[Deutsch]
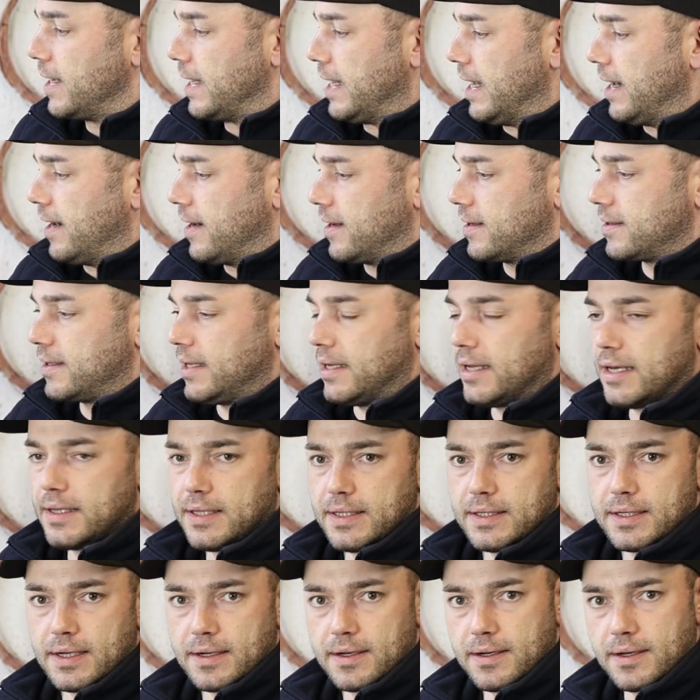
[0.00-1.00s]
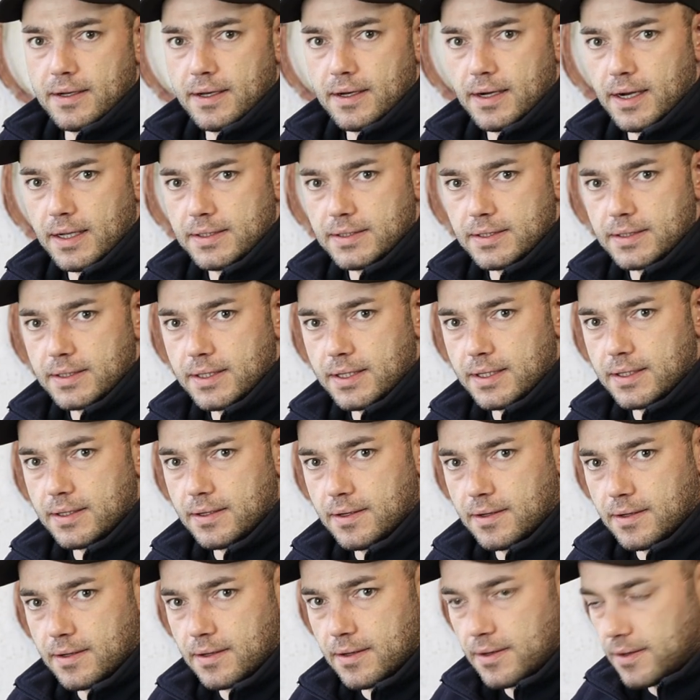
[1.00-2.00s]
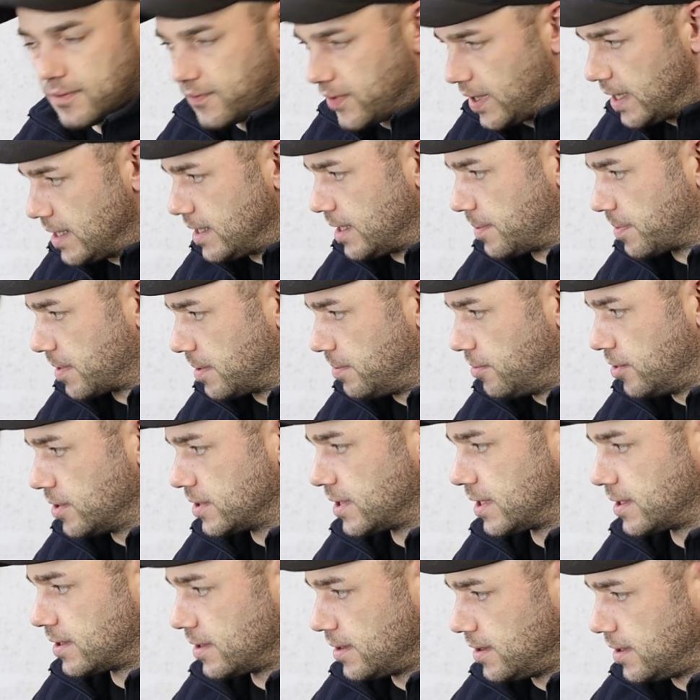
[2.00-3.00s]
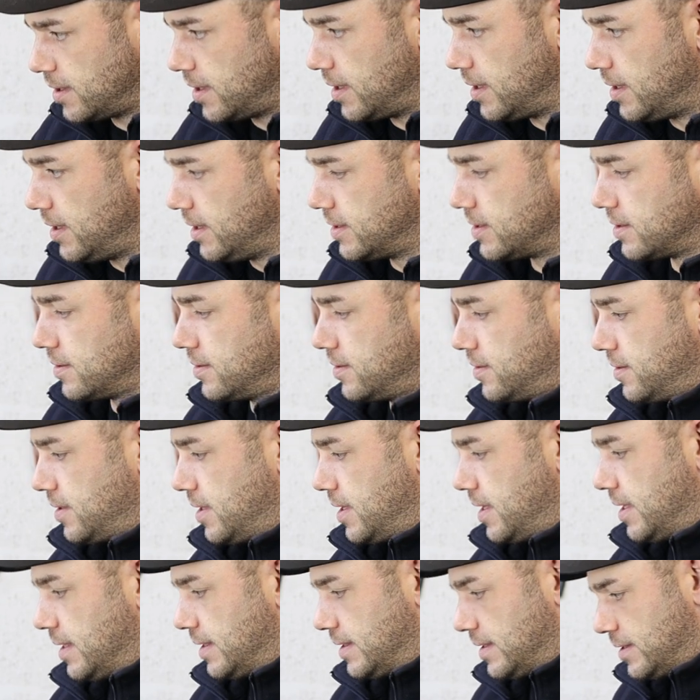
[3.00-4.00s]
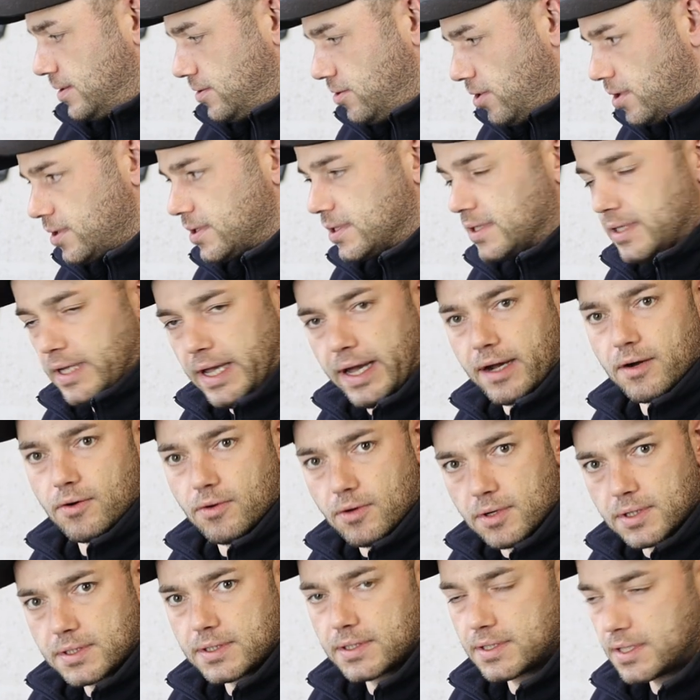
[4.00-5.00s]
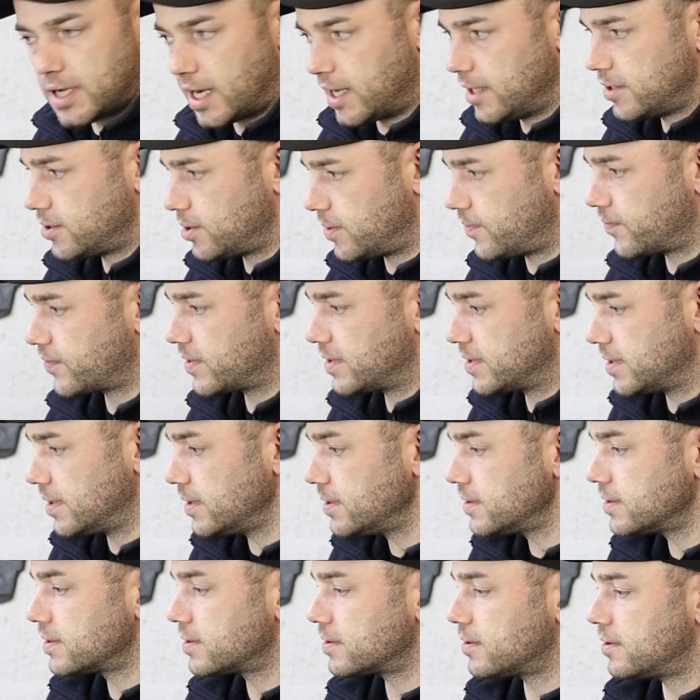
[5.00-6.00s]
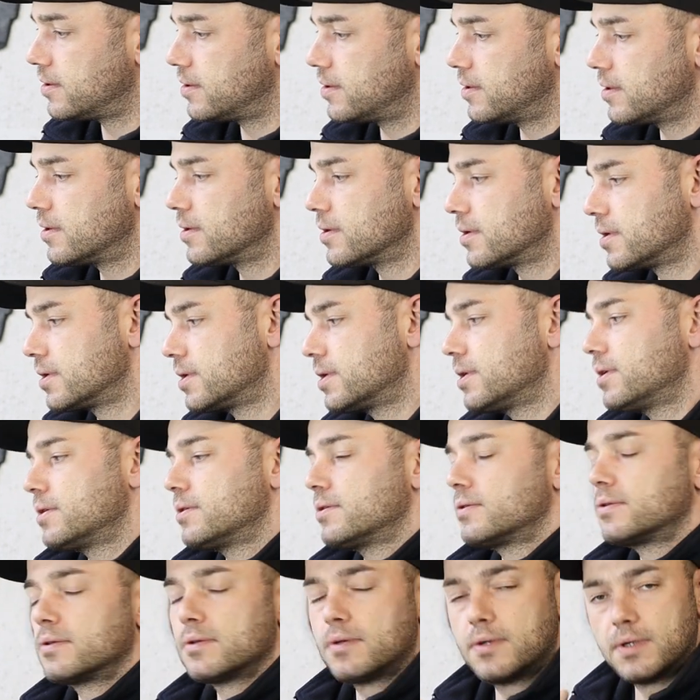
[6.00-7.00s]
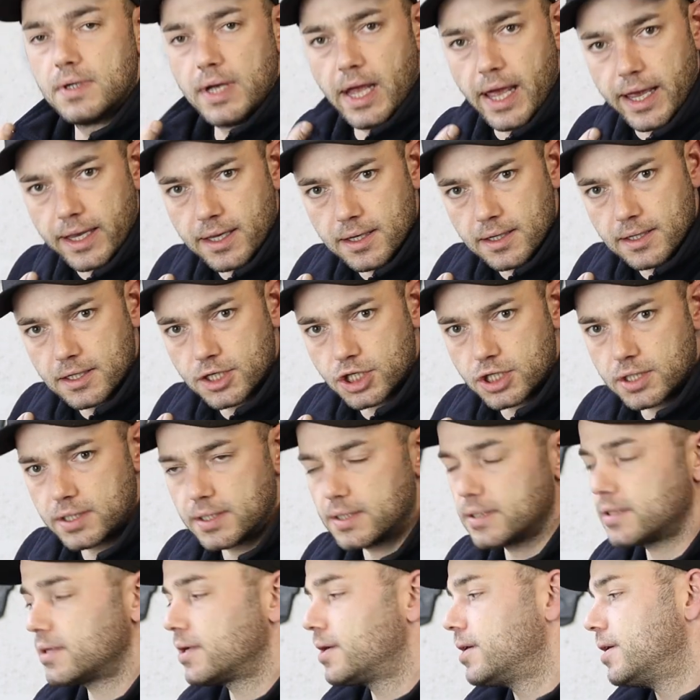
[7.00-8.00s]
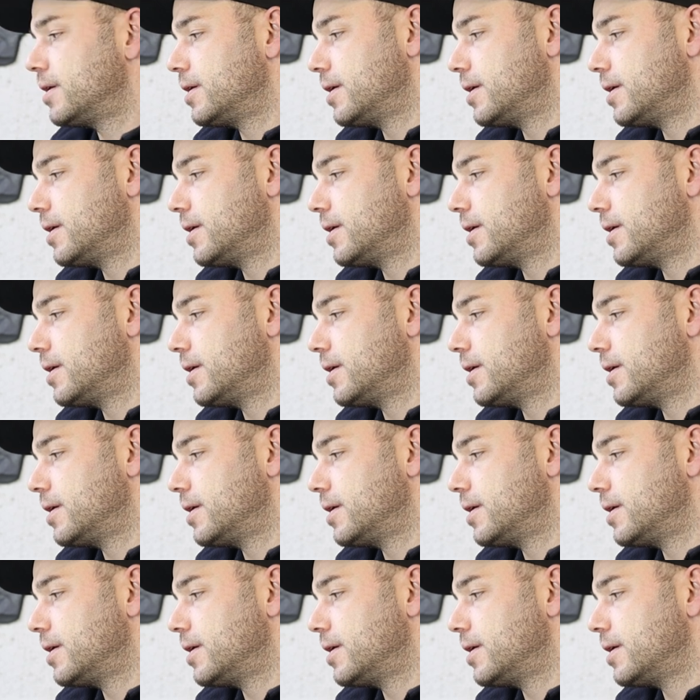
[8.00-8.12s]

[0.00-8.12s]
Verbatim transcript: Ja, den hatte ich dann, als ich ihn fertig abgemoost hatte, in diesen doch sehr großen Teichtopf gesetzt und so in eine Ecke gestellt.